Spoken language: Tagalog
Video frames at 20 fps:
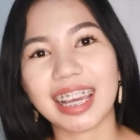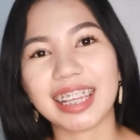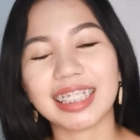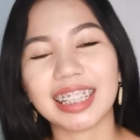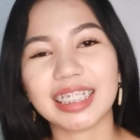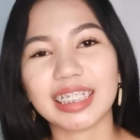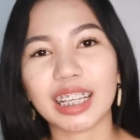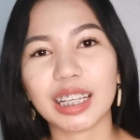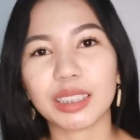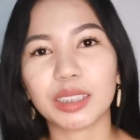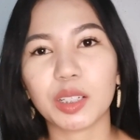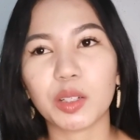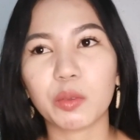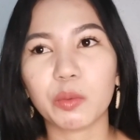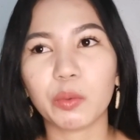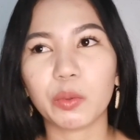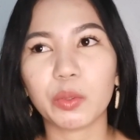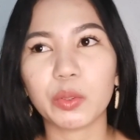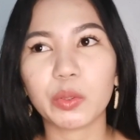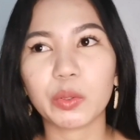Ayan,
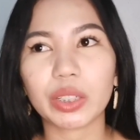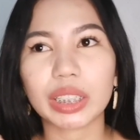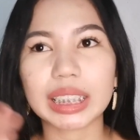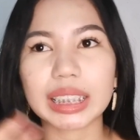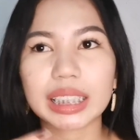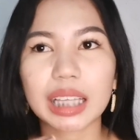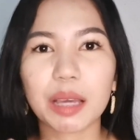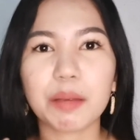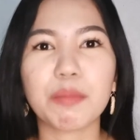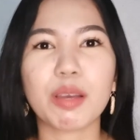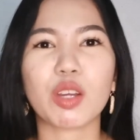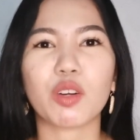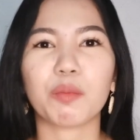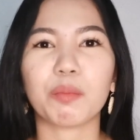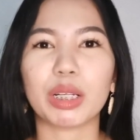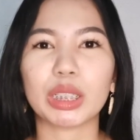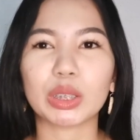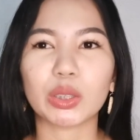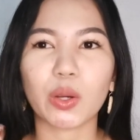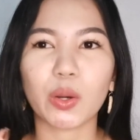another, yung isa
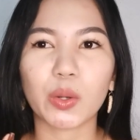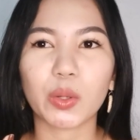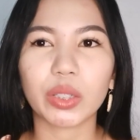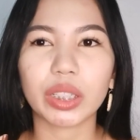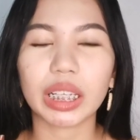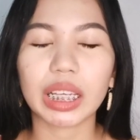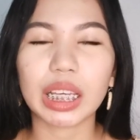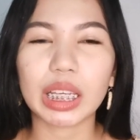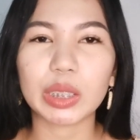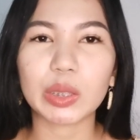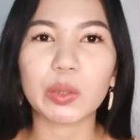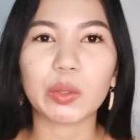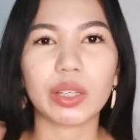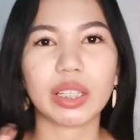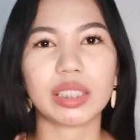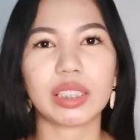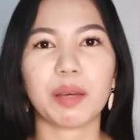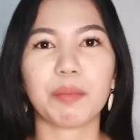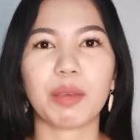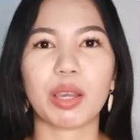merong pa chocolate,
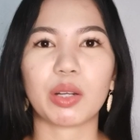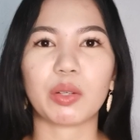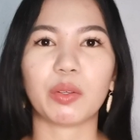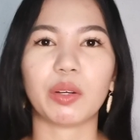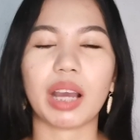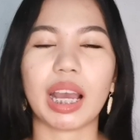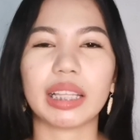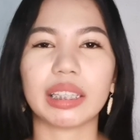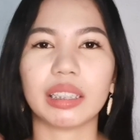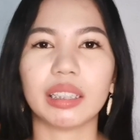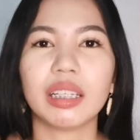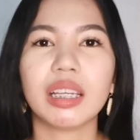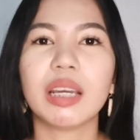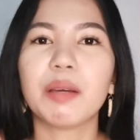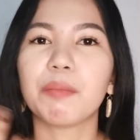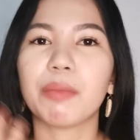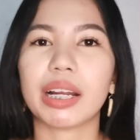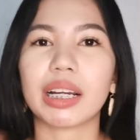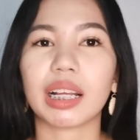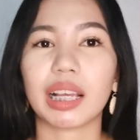yung isa merong an,
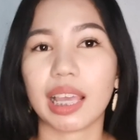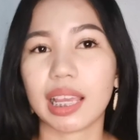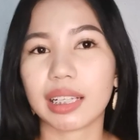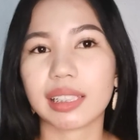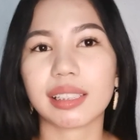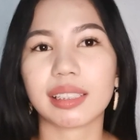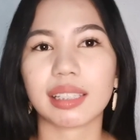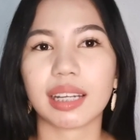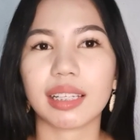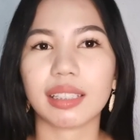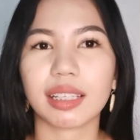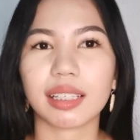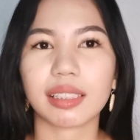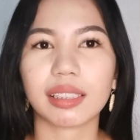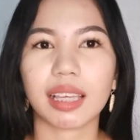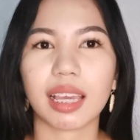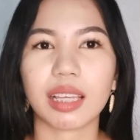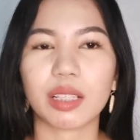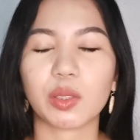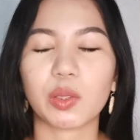parang extra na
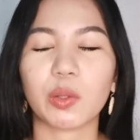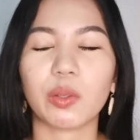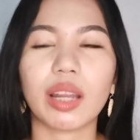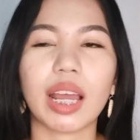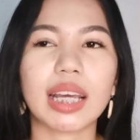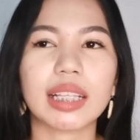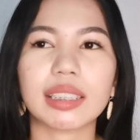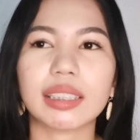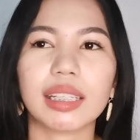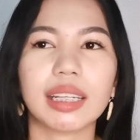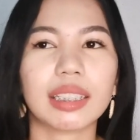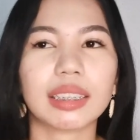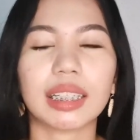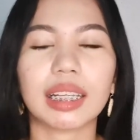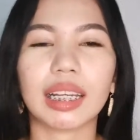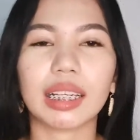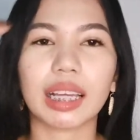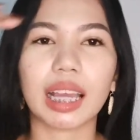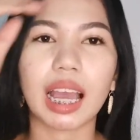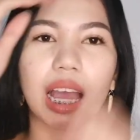scent. So, lahat sila
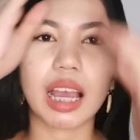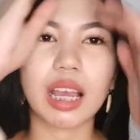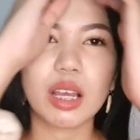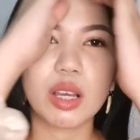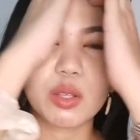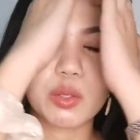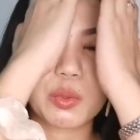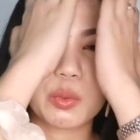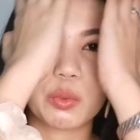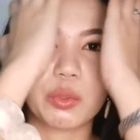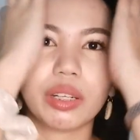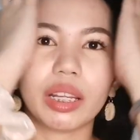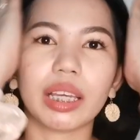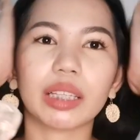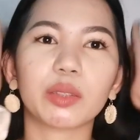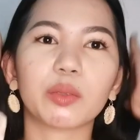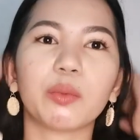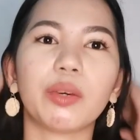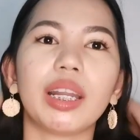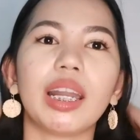talaga
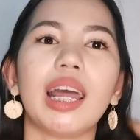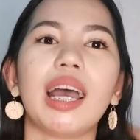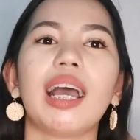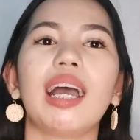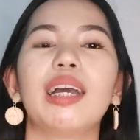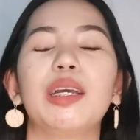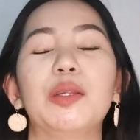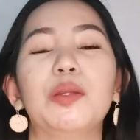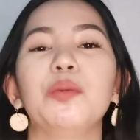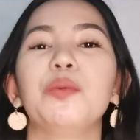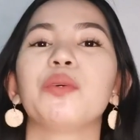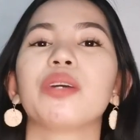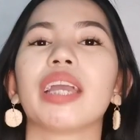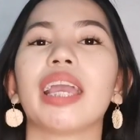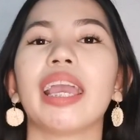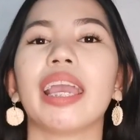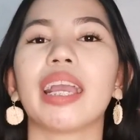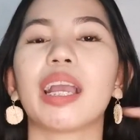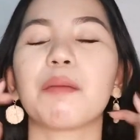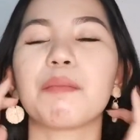sulit. Wala kang
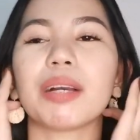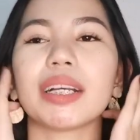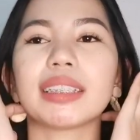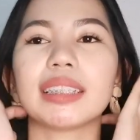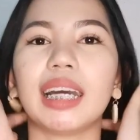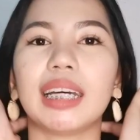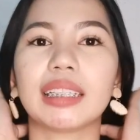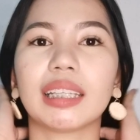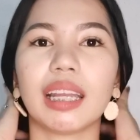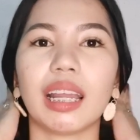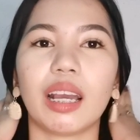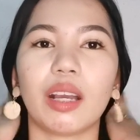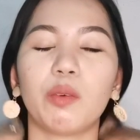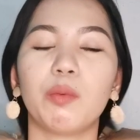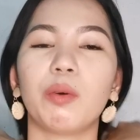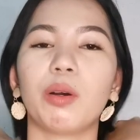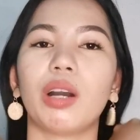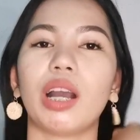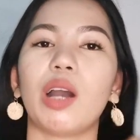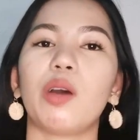lugi kapag sa kanila
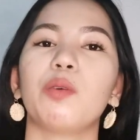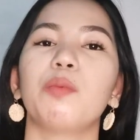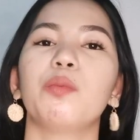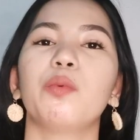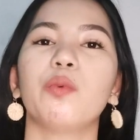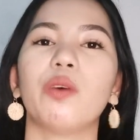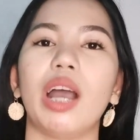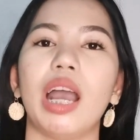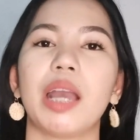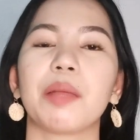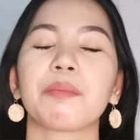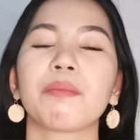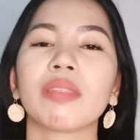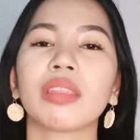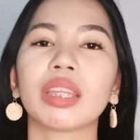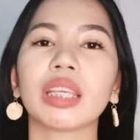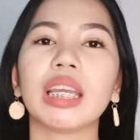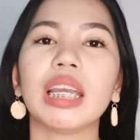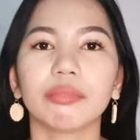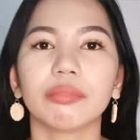kakumuha
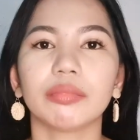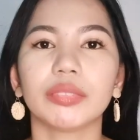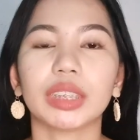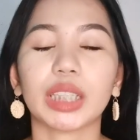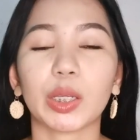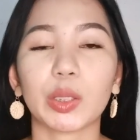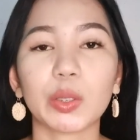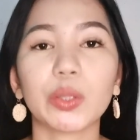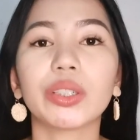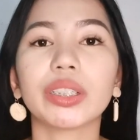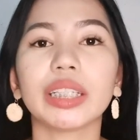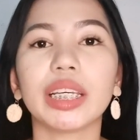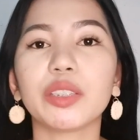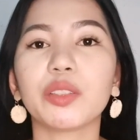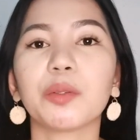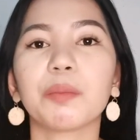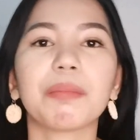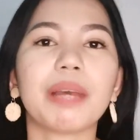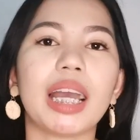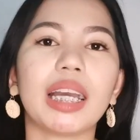secure
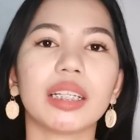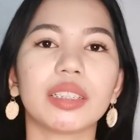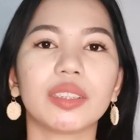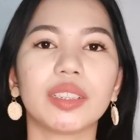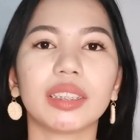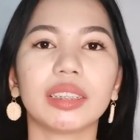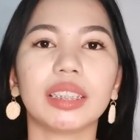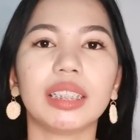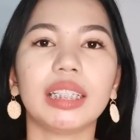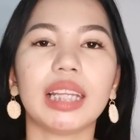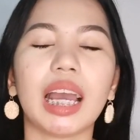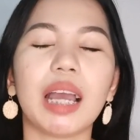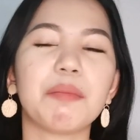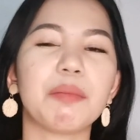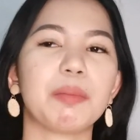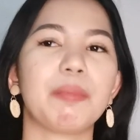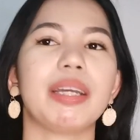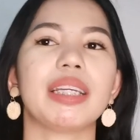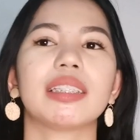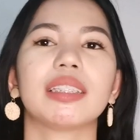din yung packaging nila,
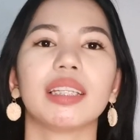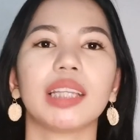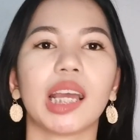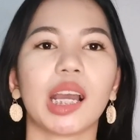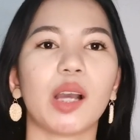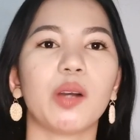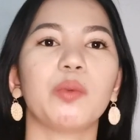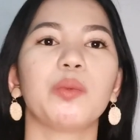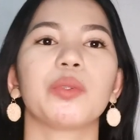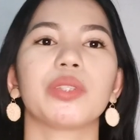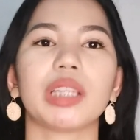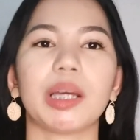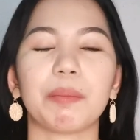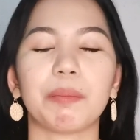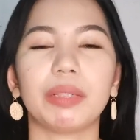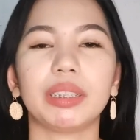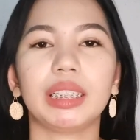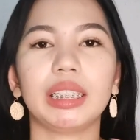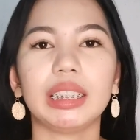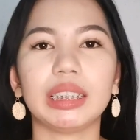mabait sila kausap,
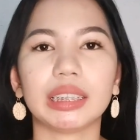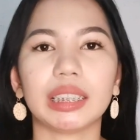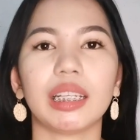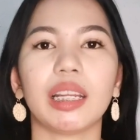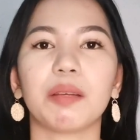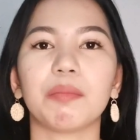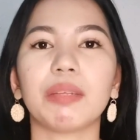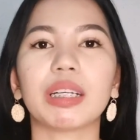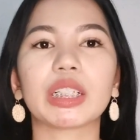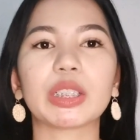madali silang